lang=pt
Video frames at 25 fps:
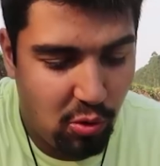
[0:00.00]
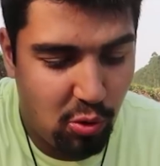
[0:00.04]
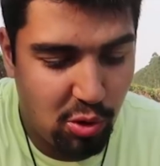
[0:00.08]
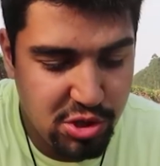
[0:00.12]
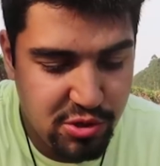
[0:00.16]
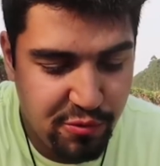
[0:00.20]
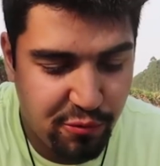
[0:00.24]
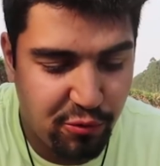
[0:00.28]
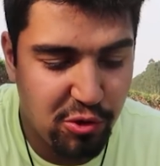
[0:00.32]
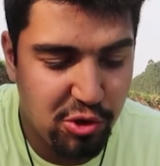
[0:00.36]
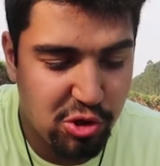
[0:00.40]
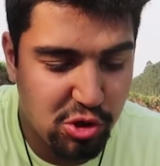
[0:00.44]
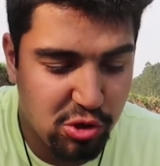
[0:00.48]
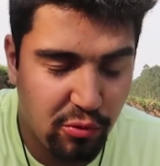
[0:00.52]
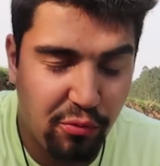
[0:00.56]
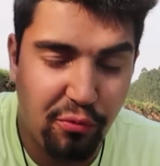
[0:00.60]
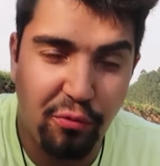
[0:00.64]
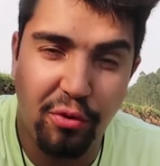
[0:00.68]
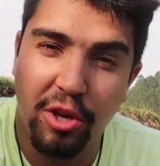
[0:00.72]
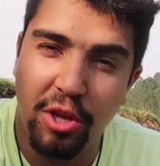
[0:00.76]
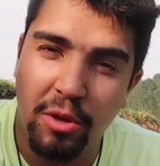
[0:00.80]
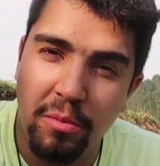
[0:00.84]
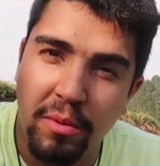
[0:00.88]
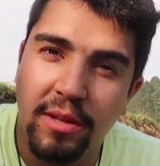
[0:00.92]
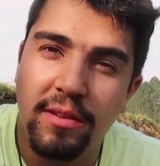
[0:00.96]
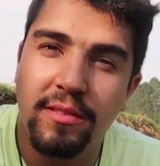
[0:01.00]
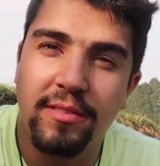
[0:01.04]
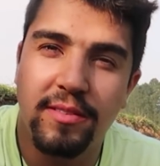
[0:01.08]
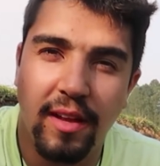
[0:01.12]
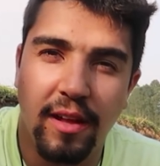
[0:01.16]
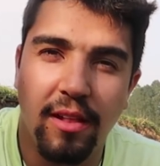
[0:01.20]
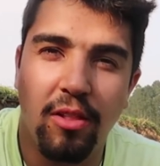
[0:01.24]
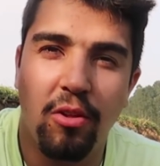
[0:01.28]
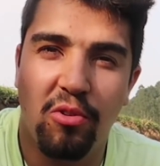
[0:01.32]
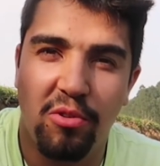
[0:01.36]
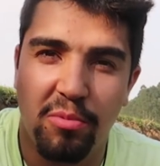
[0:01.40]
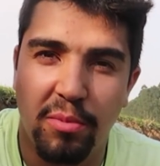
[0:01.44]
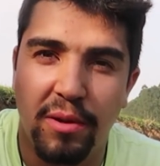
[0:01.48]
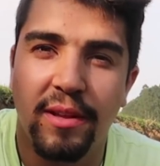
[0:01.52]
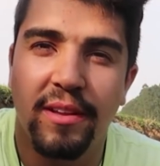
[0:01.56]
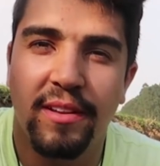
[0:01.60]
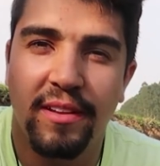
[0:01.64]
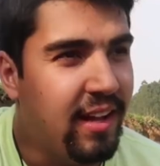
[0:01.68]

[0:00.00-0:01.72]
Hoje foi sofrido, mano. Você é louco, mano.